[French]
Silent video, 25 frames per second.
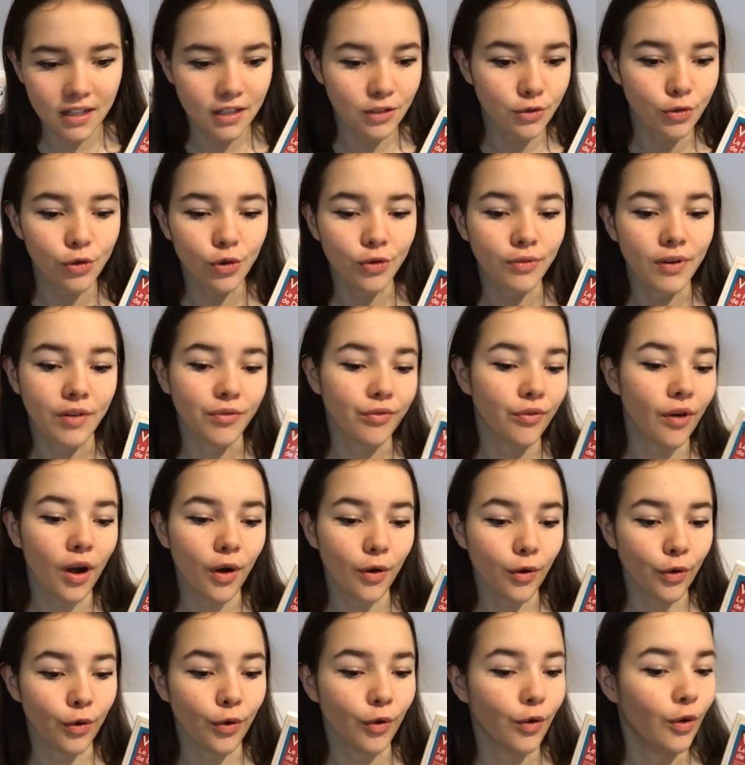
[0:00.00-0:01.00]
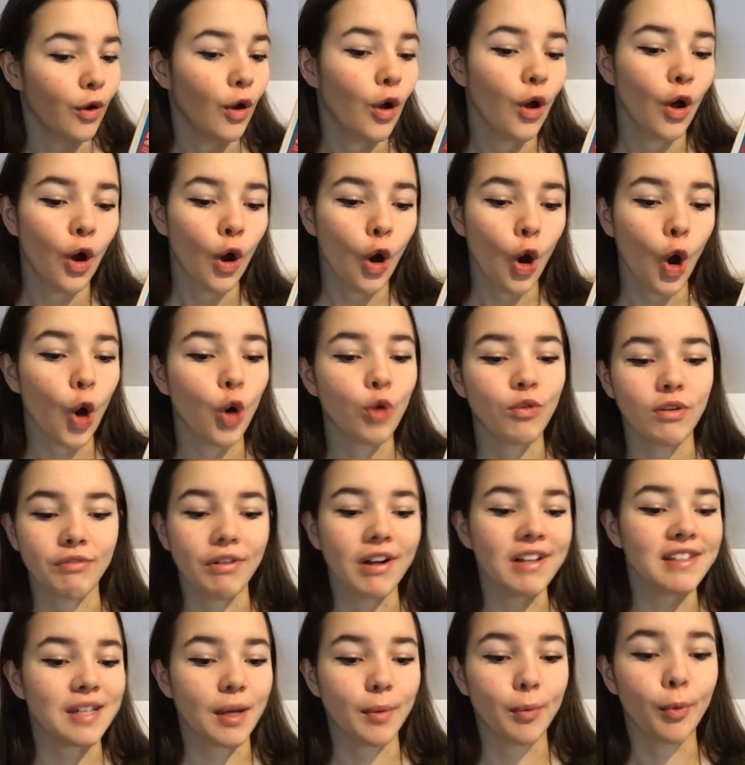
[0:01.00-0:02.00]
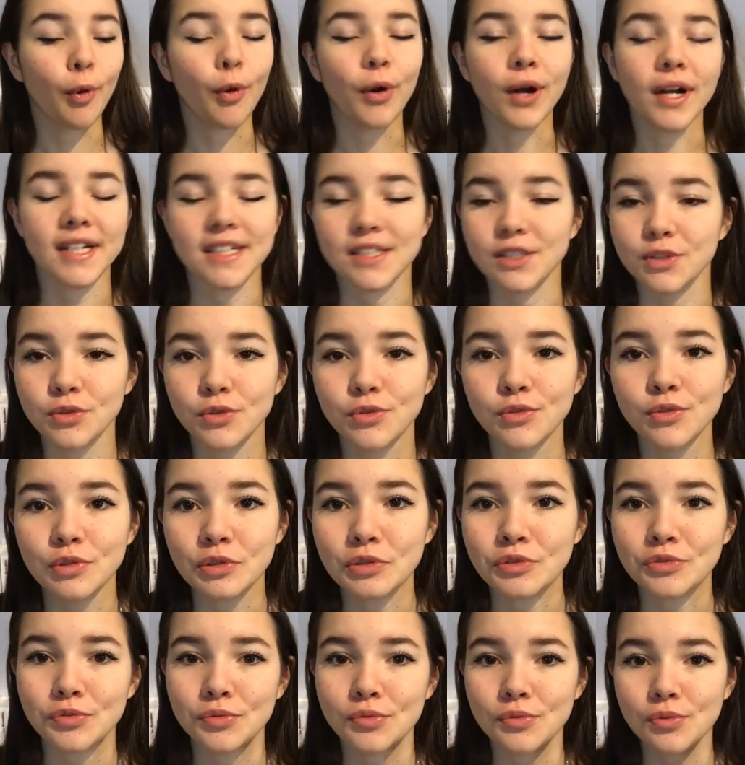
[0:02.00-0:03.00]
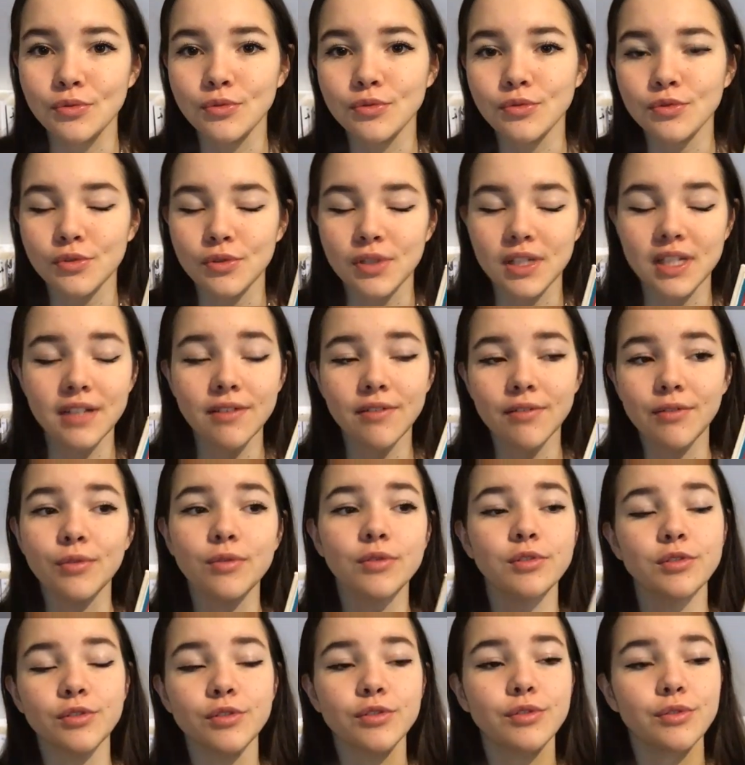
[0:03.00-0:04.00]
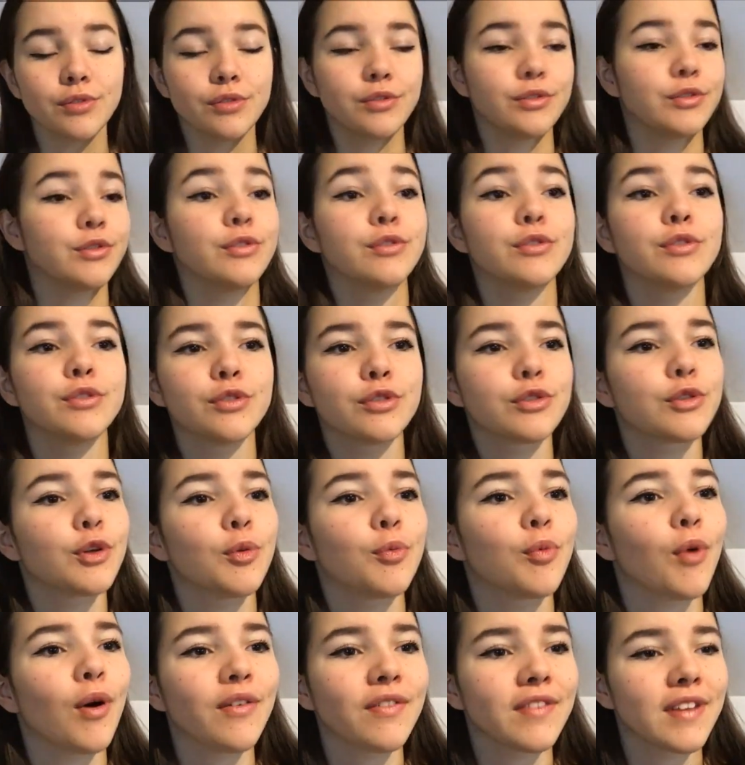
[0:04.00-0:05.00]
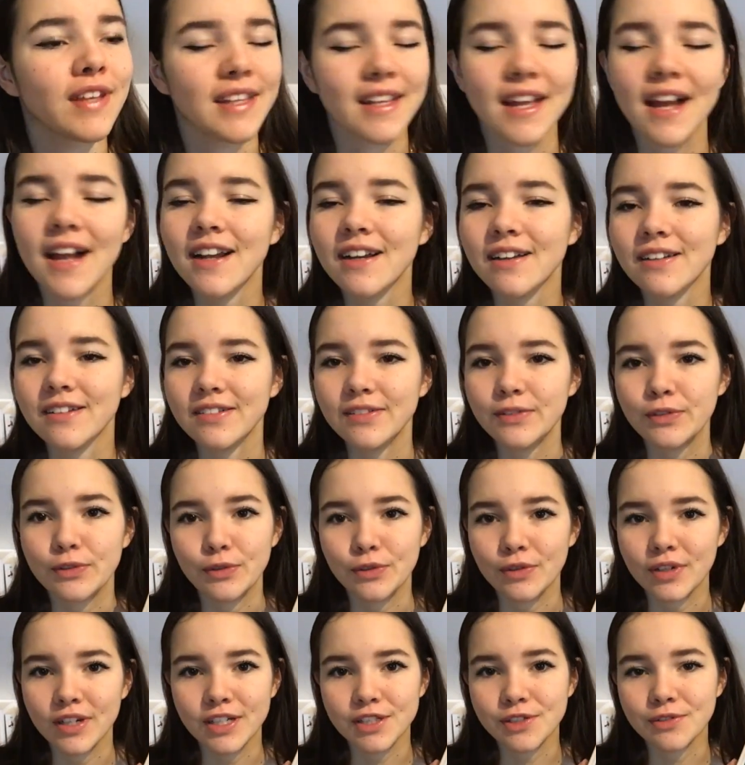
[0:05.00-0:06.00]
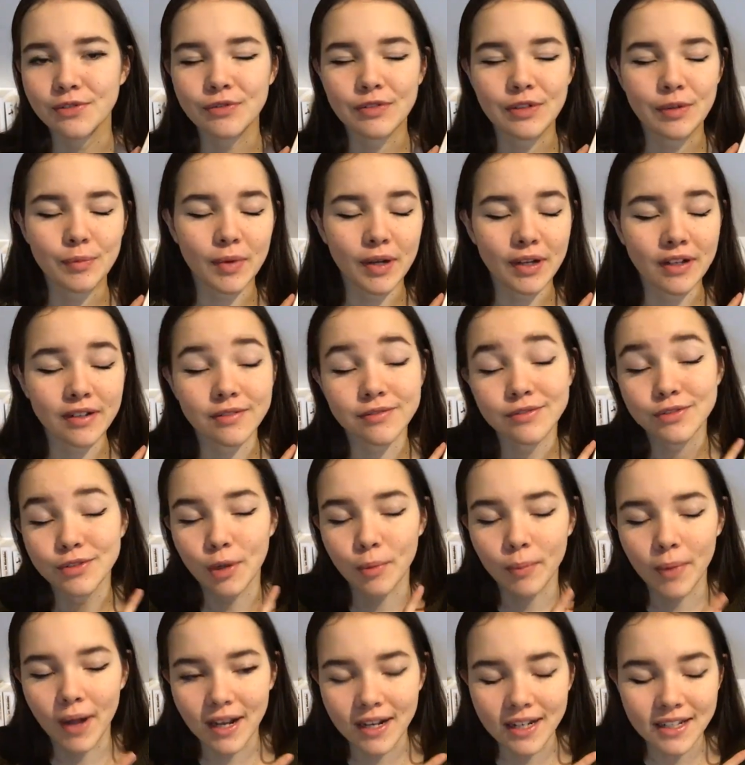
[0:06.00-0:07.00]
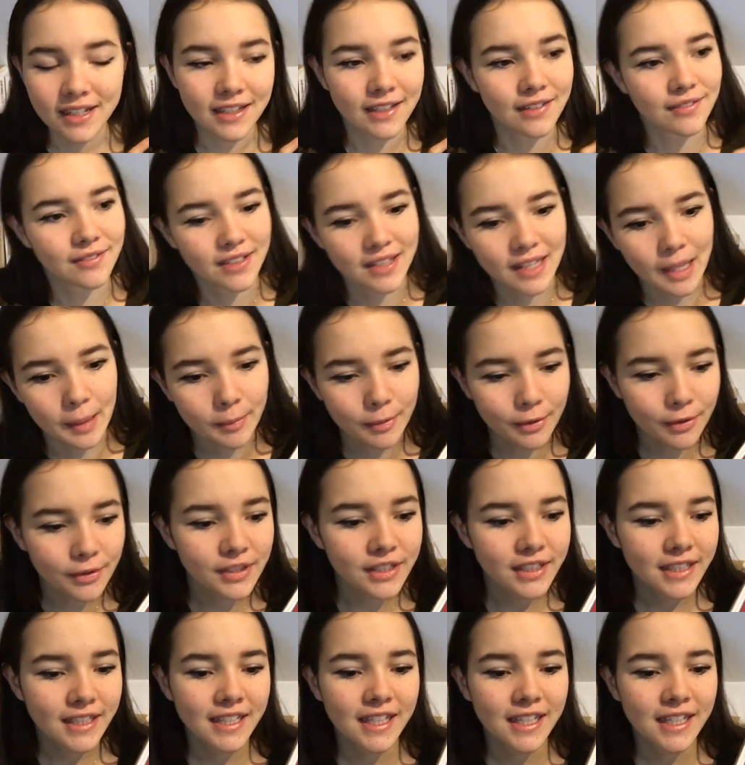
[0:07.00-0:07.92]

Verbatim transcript: Et donc on va voir on va voir sa progression euh, tout au long du livre, donc jusqu'au point final. Euh, donc là, je ne vais pas vous en parler, évidemment.